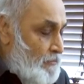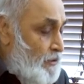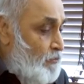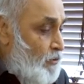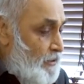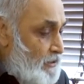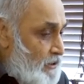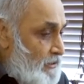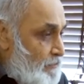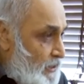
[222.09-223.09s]
फिर वो
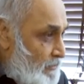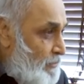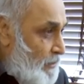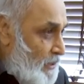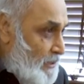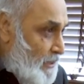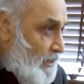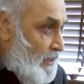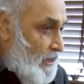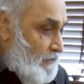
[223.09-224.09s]
व्यक्ति जब भी कभी पकड़ा
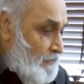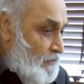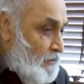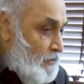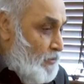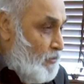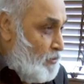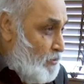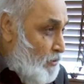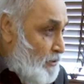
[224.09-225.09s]
जाएगा तो
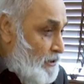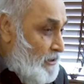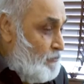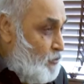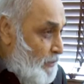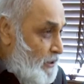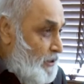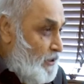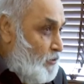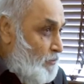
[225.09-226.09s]
उसको इनकम
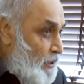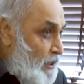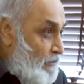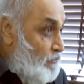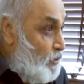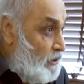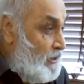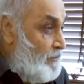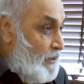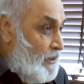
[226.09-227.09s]
छुपाने के जो परिणाम
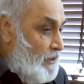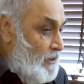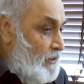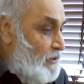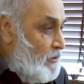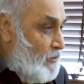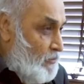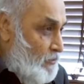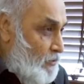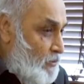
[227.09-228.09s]
भुगतने पड़ेंगे
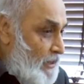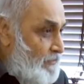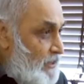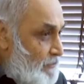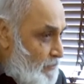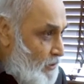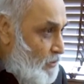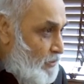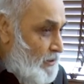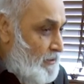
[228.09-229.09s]
वो काफ़ी गंभीर
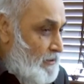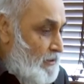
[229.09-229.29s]
होंगे